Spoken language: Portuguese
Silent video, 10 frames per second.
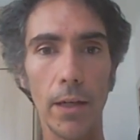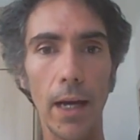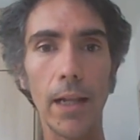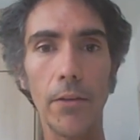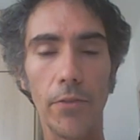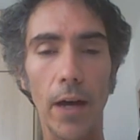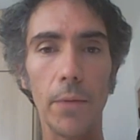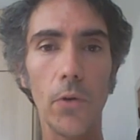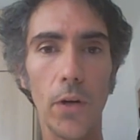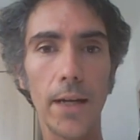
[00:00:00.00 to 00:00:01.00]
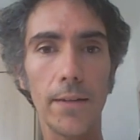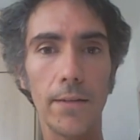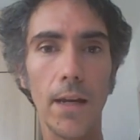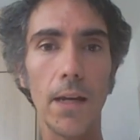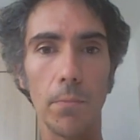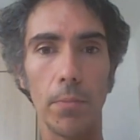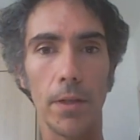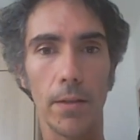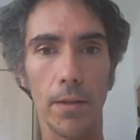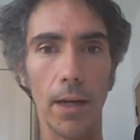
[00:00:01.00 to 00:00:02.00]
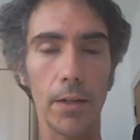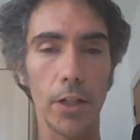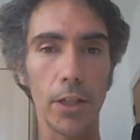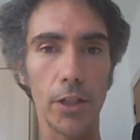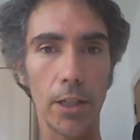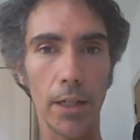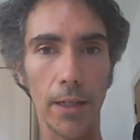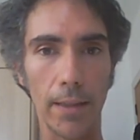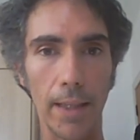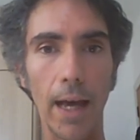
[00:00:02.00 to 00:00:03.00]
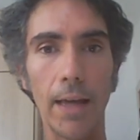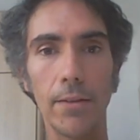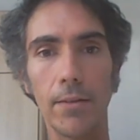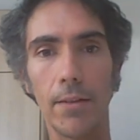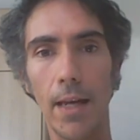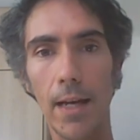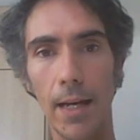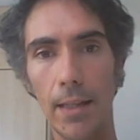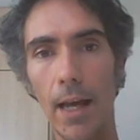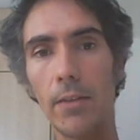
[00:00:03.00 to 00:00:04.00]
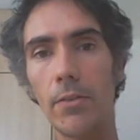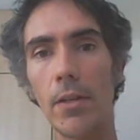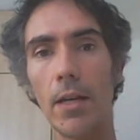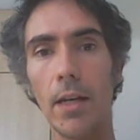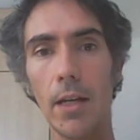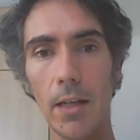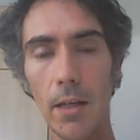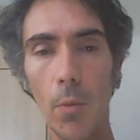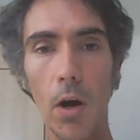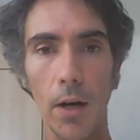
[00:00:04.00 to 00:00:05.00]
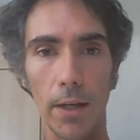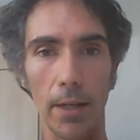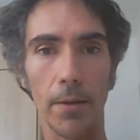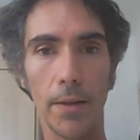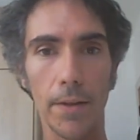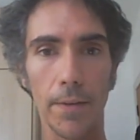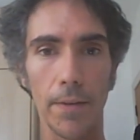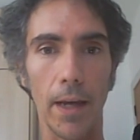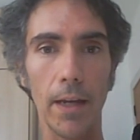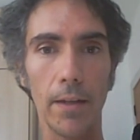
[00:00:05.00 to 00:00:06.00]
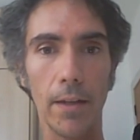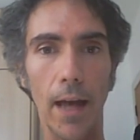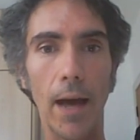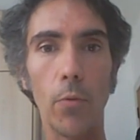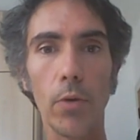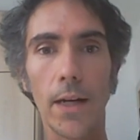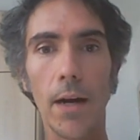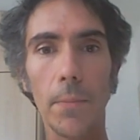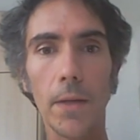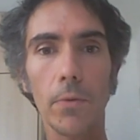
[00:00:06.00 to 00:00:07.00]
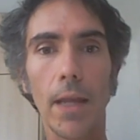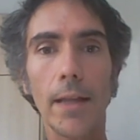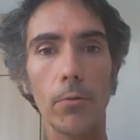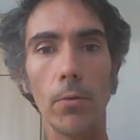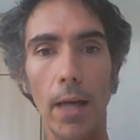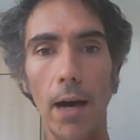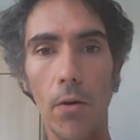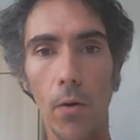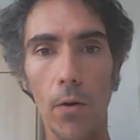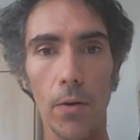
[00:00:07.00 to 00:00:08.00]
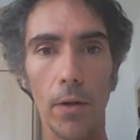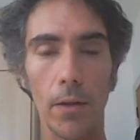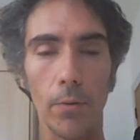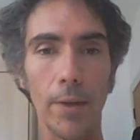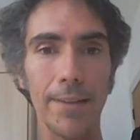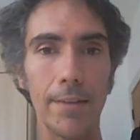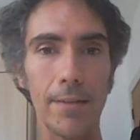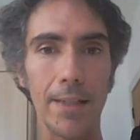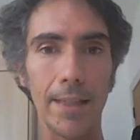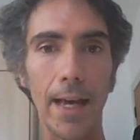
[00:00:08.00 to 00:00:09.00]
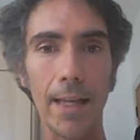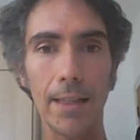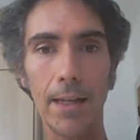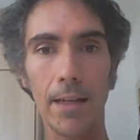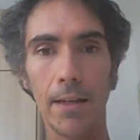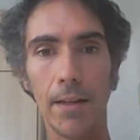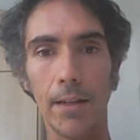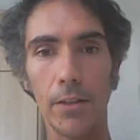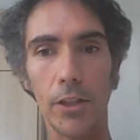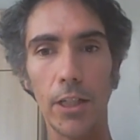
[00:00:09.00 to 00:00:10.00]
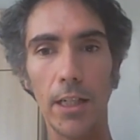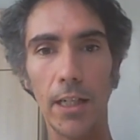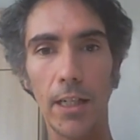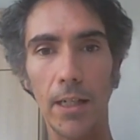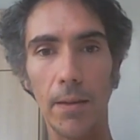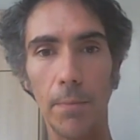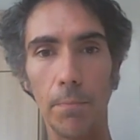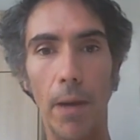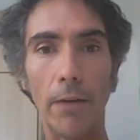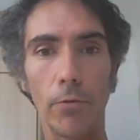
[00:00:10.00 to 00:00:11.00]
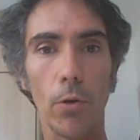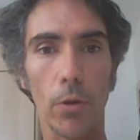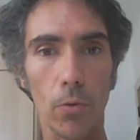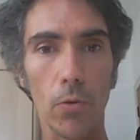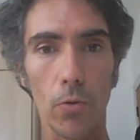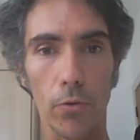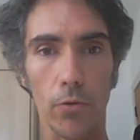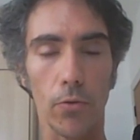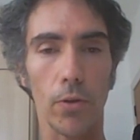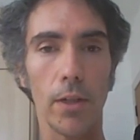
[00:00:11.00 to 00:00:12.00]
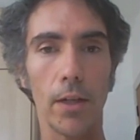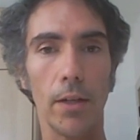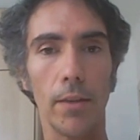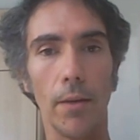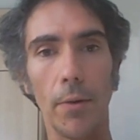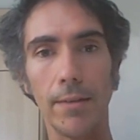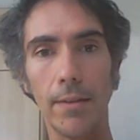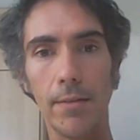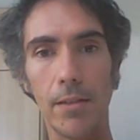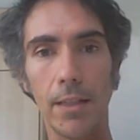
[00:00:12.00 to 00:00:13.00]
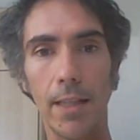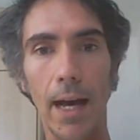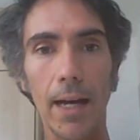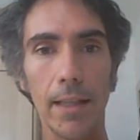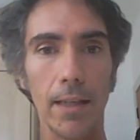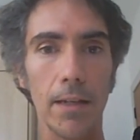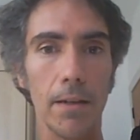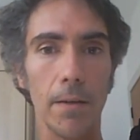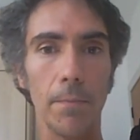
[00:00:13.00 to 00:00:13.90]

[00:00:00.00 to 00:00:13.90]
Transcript: ele vai morrer sempre. Né? A gente nasce, né? renasce e morre. Né? É um caminho natural. Não existe nada de pavoroso, não existe nada